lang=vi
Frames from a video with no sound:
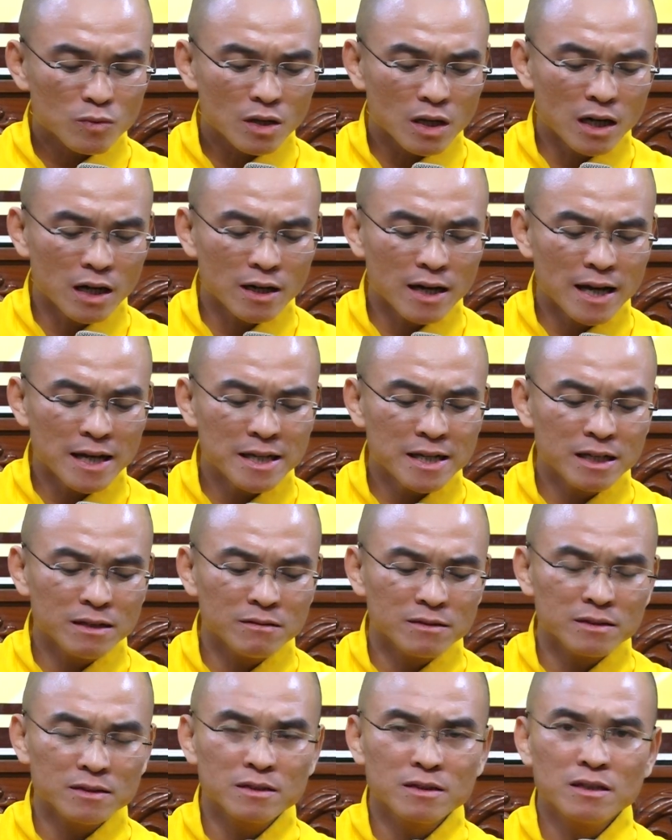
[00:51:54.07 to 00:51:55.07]
Ở đây á,
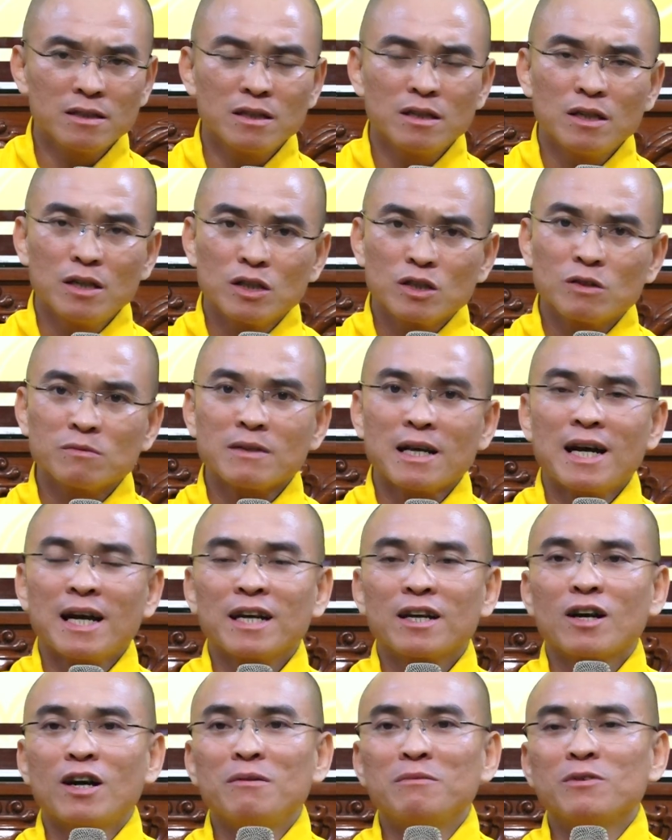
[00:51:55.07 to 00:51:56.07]
chúng ta hay
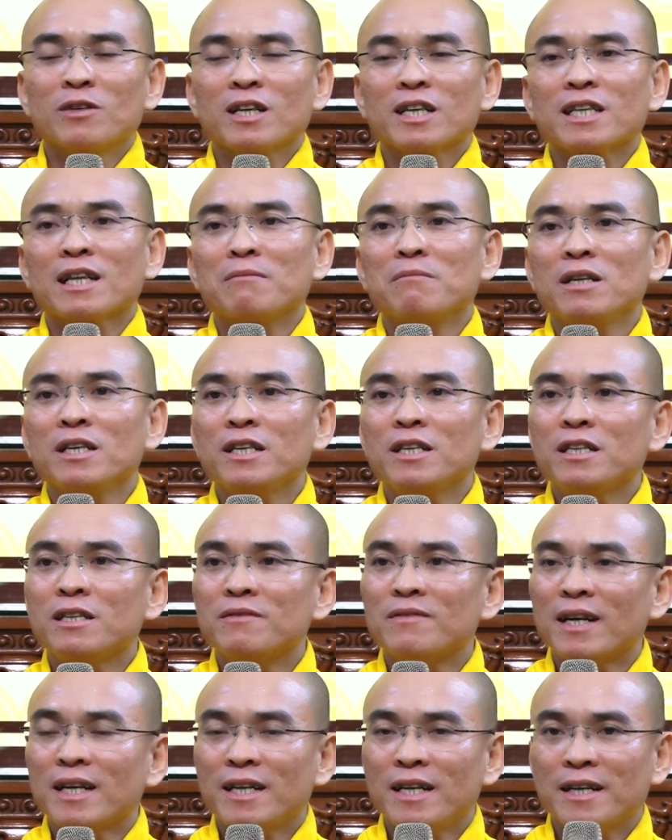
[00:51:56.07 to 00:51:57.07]
có một cái tâm lý như
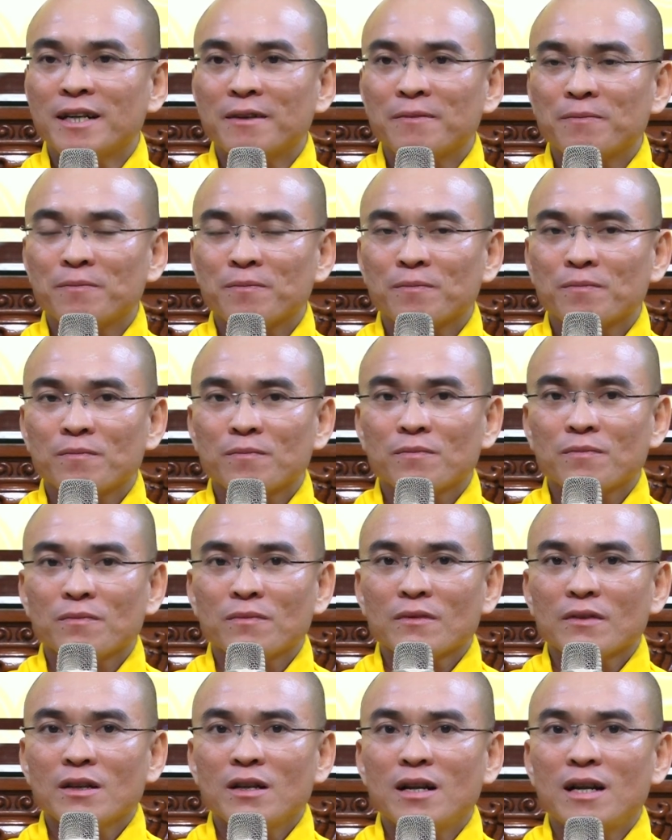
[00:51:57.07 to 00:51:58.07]
vậy nè.
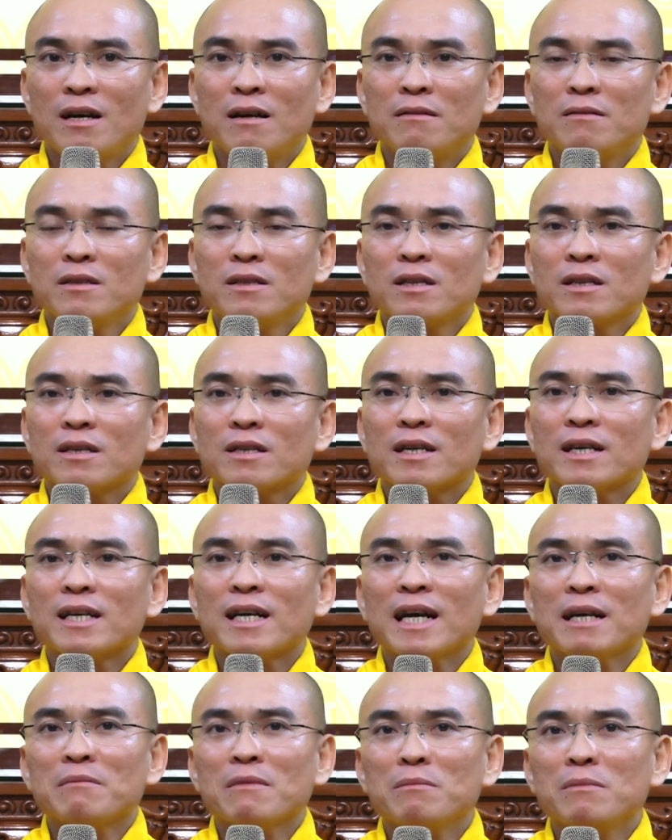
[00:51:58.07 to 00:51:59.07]
Là cái
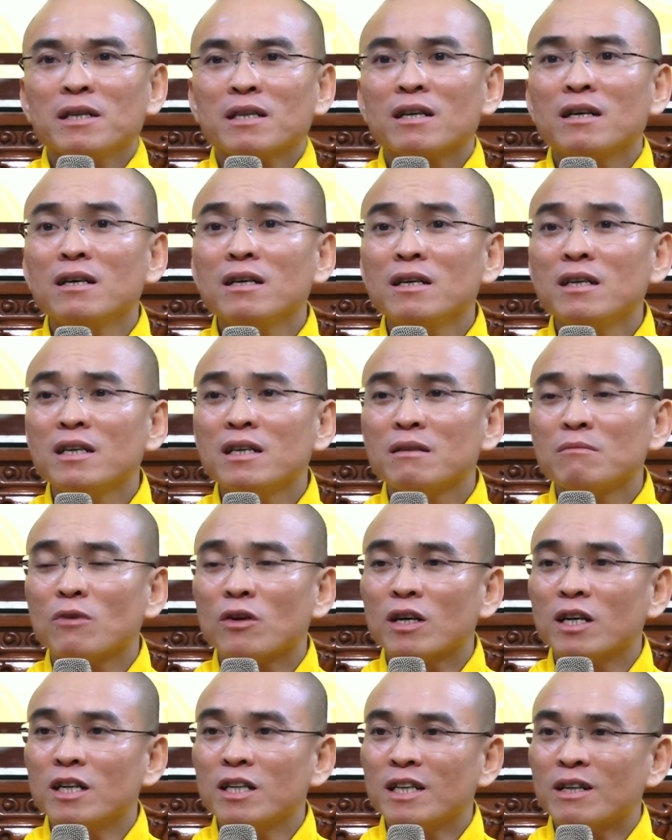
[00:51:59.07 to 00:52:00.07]
ngày mà mình thương một
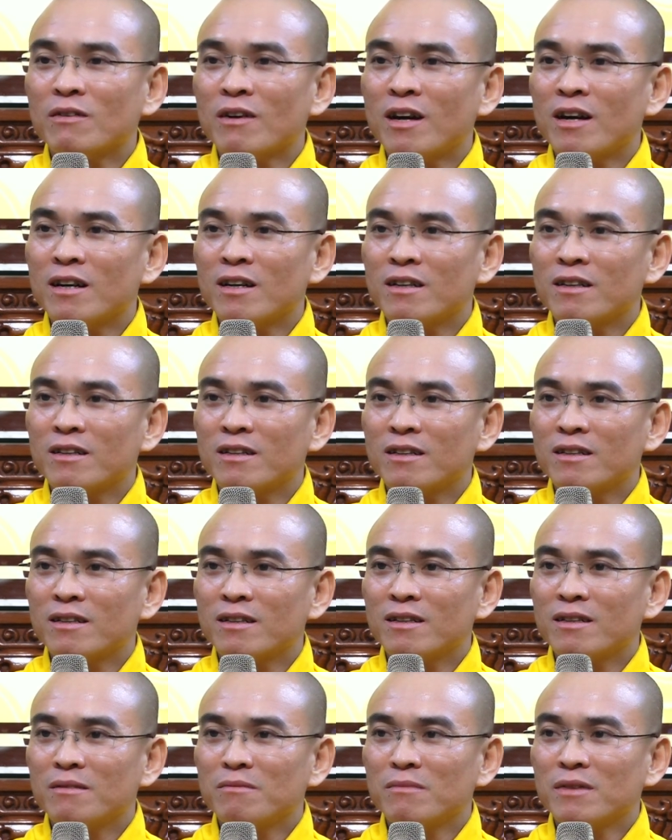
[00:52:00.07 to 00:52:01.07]
người nào đó,
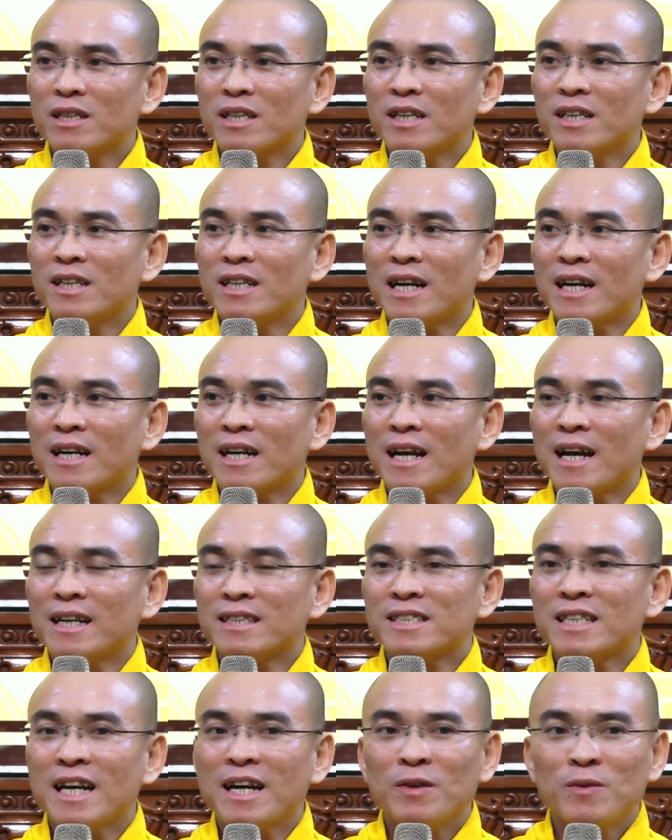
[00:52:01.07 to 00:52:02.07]
mình nghĩ rằng là
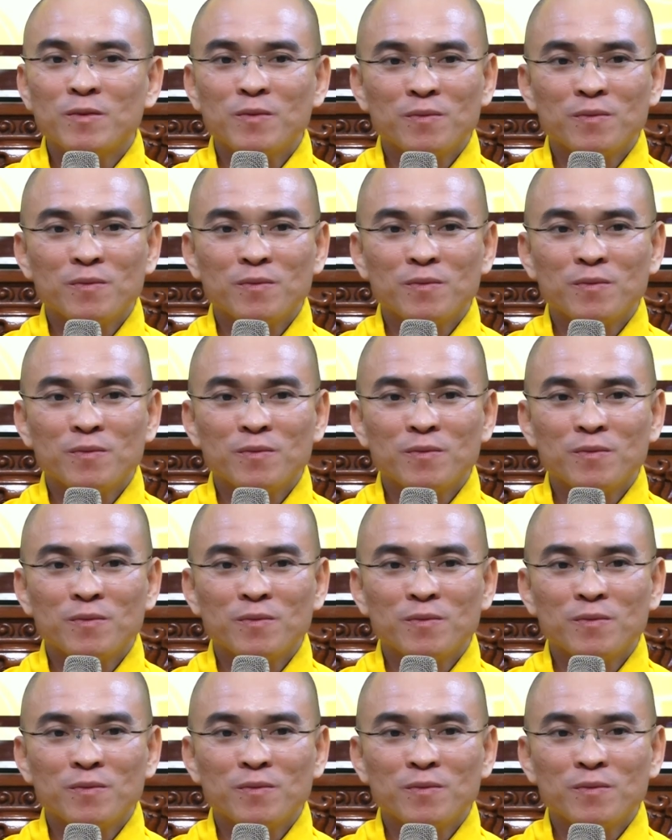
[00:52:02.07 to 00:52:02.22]
sao?